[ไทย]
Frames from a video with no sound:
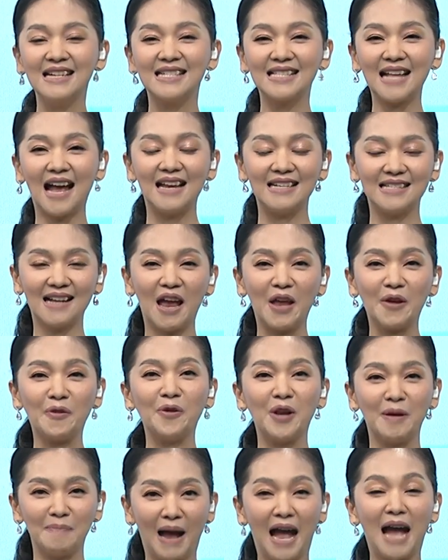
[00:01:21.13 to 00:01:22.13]
ใส่ใจ
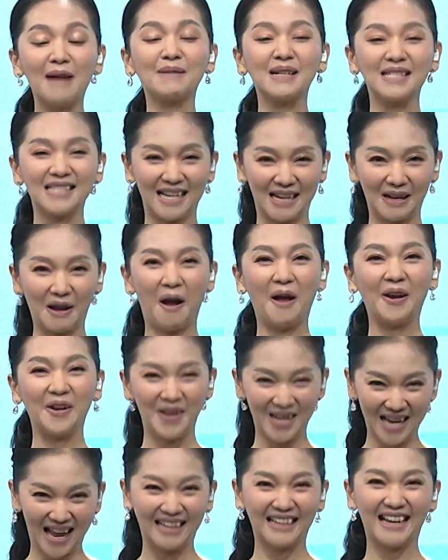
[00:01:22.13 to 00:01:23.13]
คุณภาพเกษตรกร
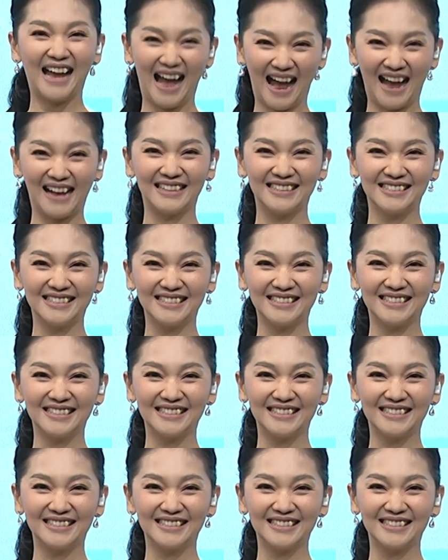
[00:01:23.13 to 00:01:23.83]
ด้วยกันค่ะ